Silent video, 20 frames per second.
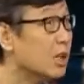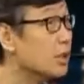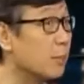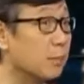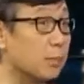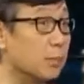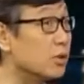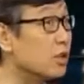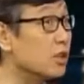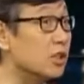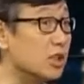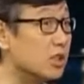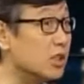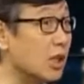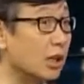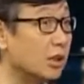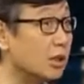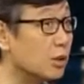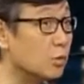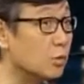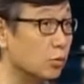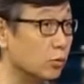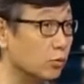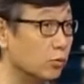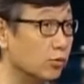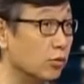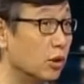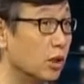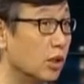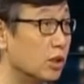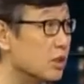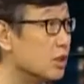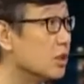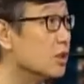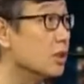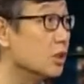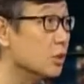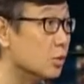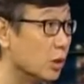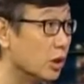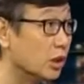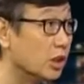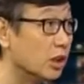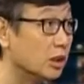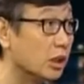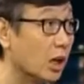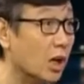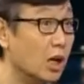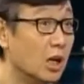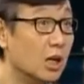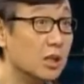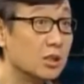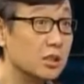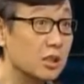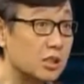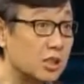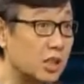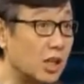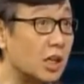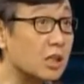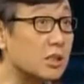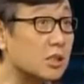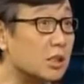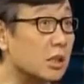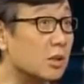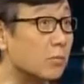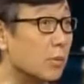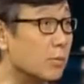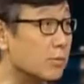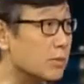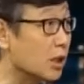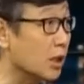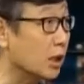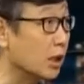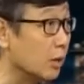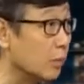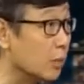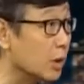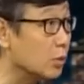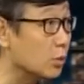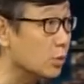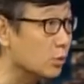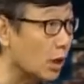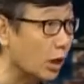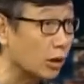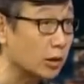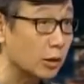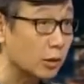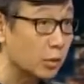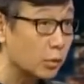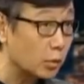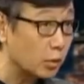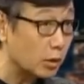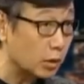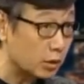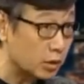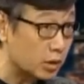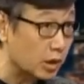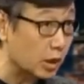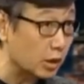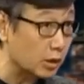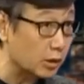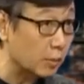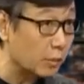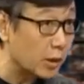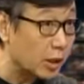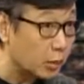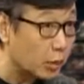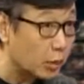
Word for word: 这不是你家庭主妇可以自己决定的，这牵涉我们整个民主党的这个这个